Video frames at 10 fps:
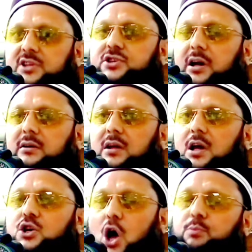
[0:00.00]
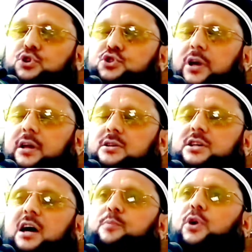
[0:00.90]
দিয়েছেন অবশ্যই
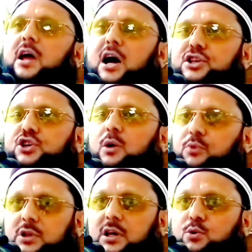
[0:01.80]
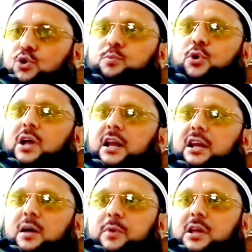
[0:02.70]
যার পরে আজ অবধি কোনো প্রকারী
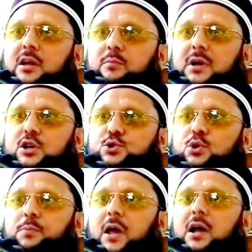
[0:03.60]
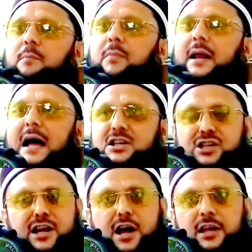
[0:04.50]
নবী কিংবা রসুল পায়গাম্বার
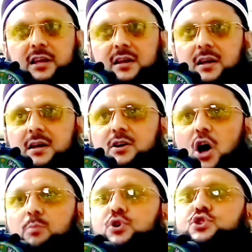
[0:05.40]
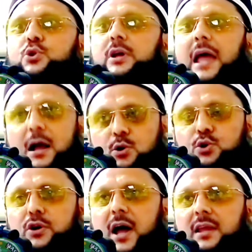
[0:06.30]
আসে নাই অবশ্যই
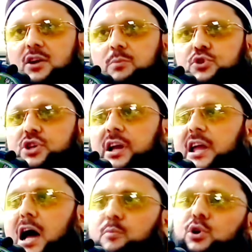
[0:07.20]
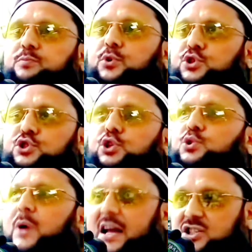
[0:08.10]
এখনও নাই অবশ্যই কেয়ামত
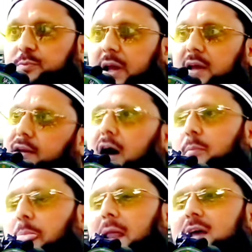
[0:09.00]
পর্যন্ত আসবে না